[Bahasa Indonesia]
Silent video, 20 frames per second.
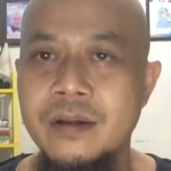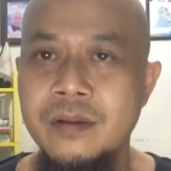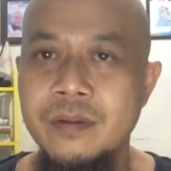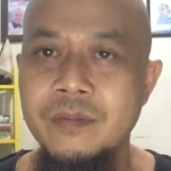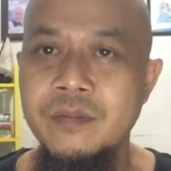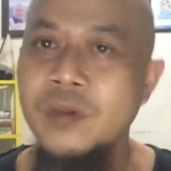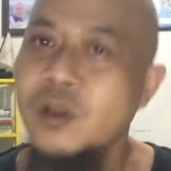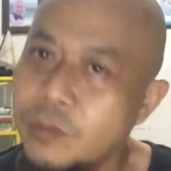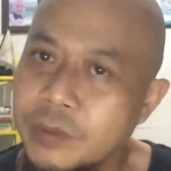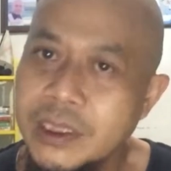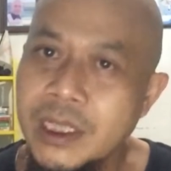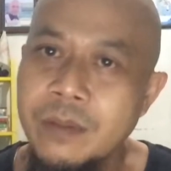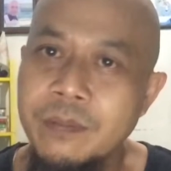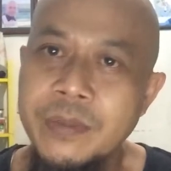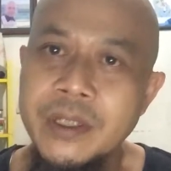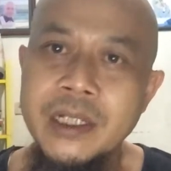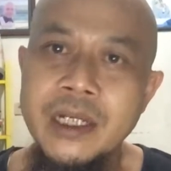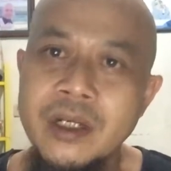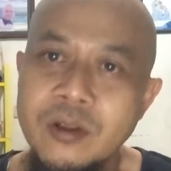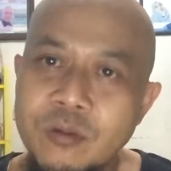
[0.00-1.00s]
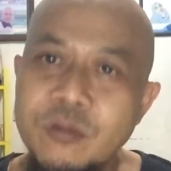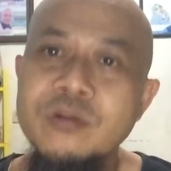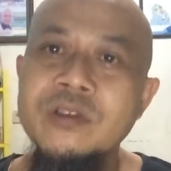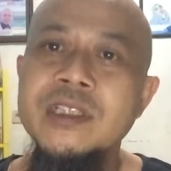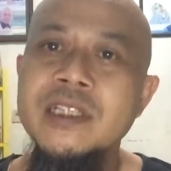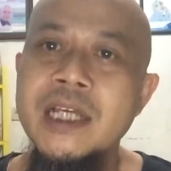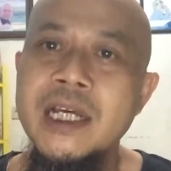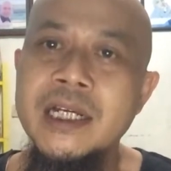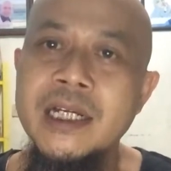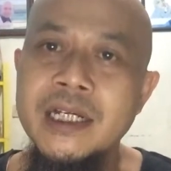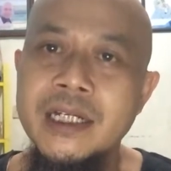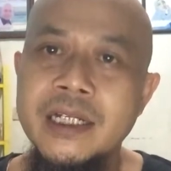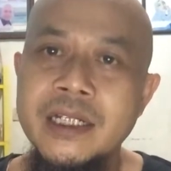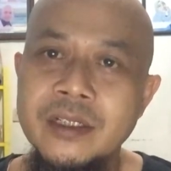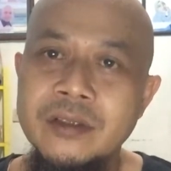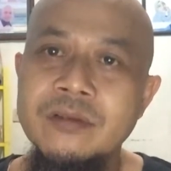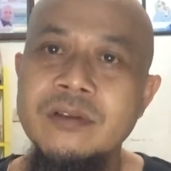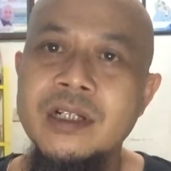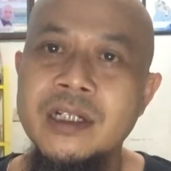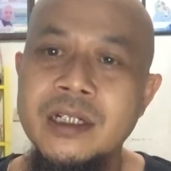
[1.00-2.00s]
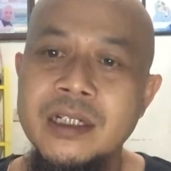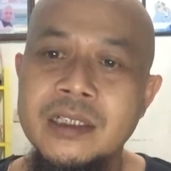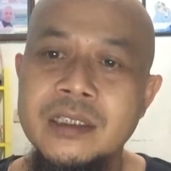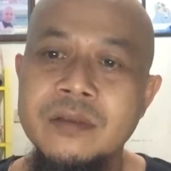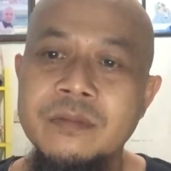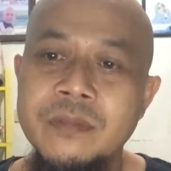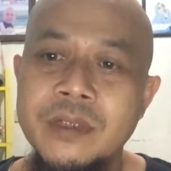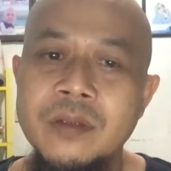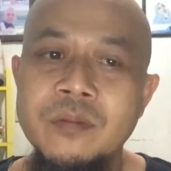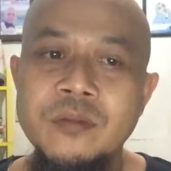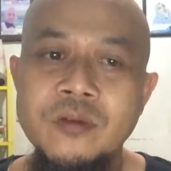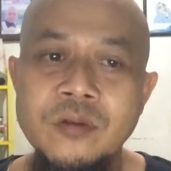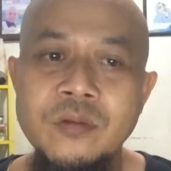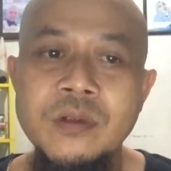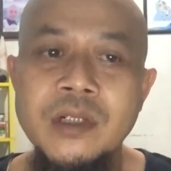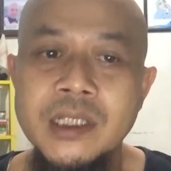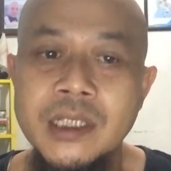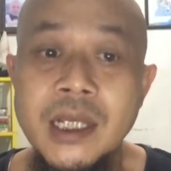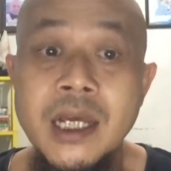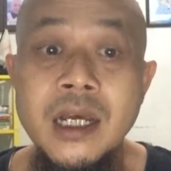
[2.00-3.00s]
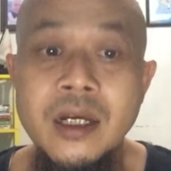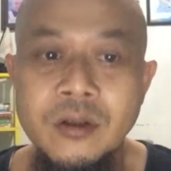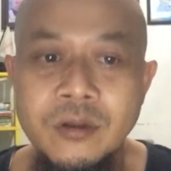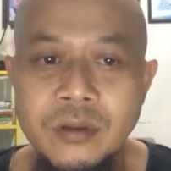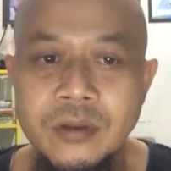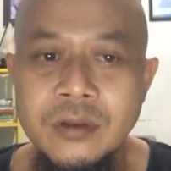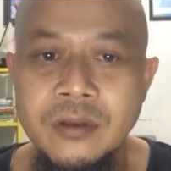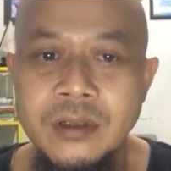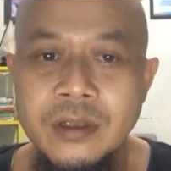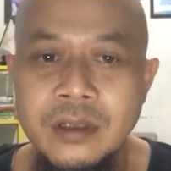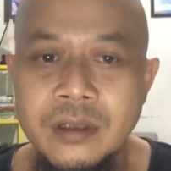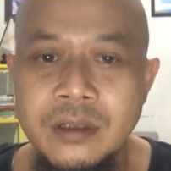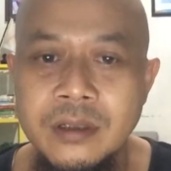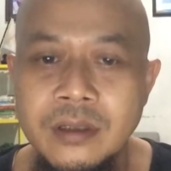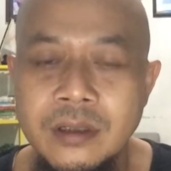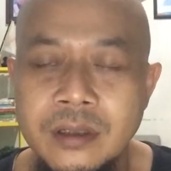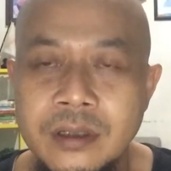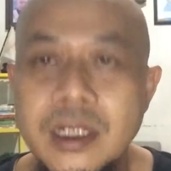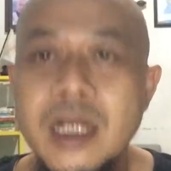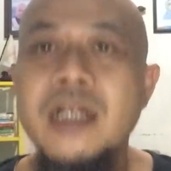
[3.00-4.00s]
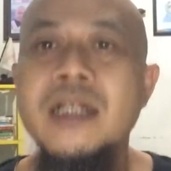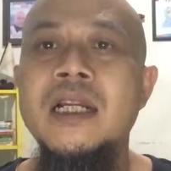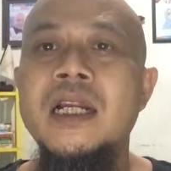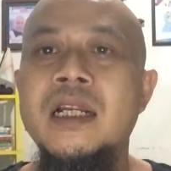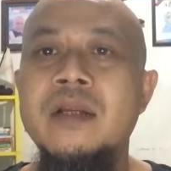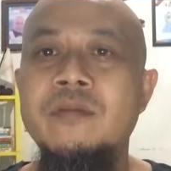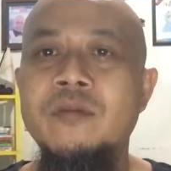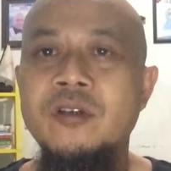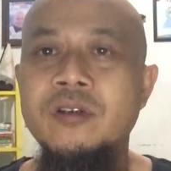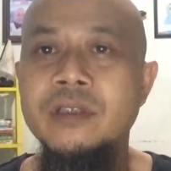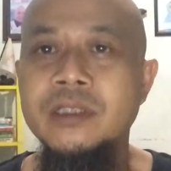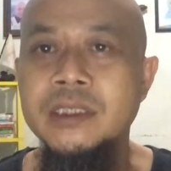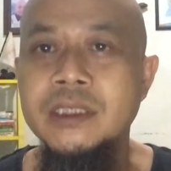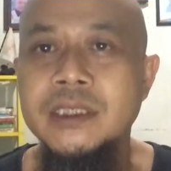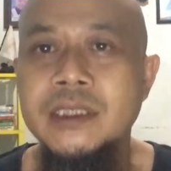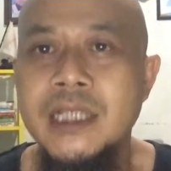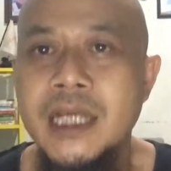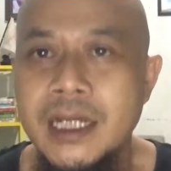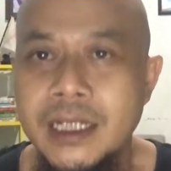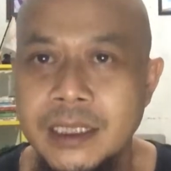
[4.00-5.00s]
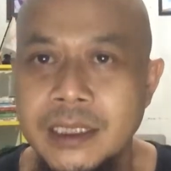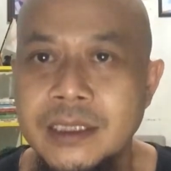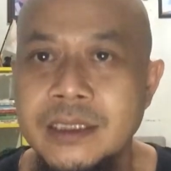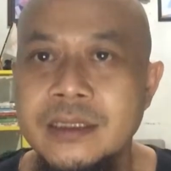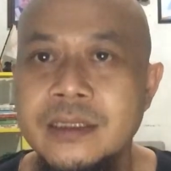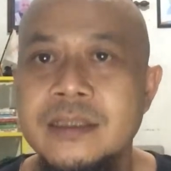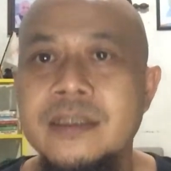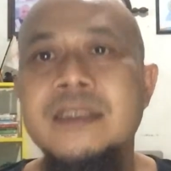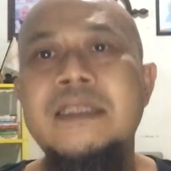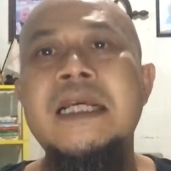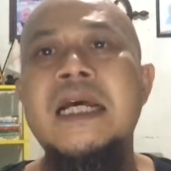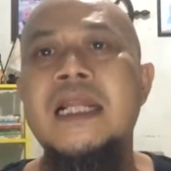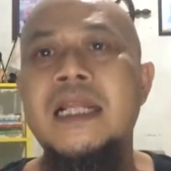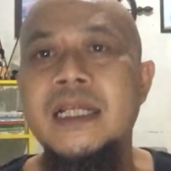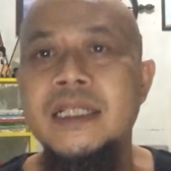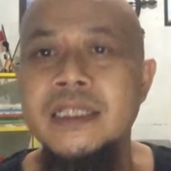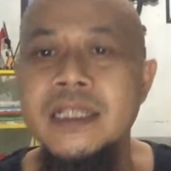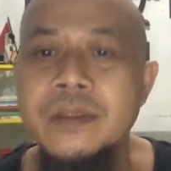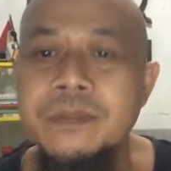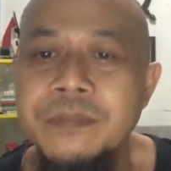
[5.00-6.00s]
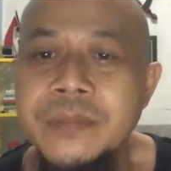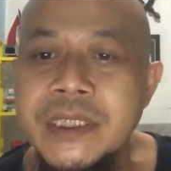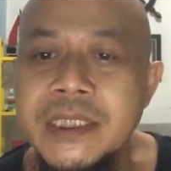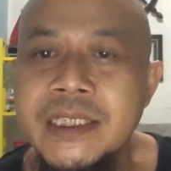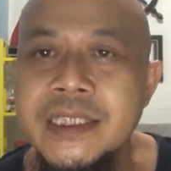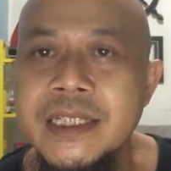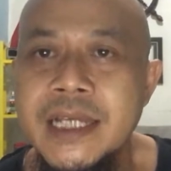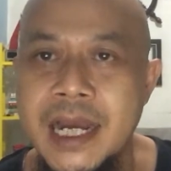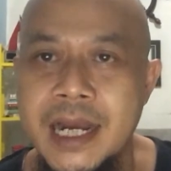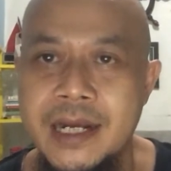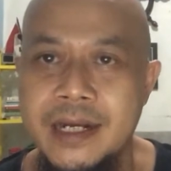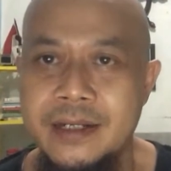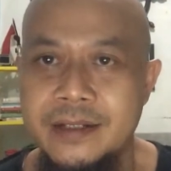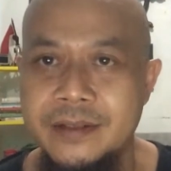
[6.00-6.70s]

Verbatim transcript: Beliau menyampaikan usia nenek itu adalah 92 tahun dan dalam kondisi sakit jalannya pincang.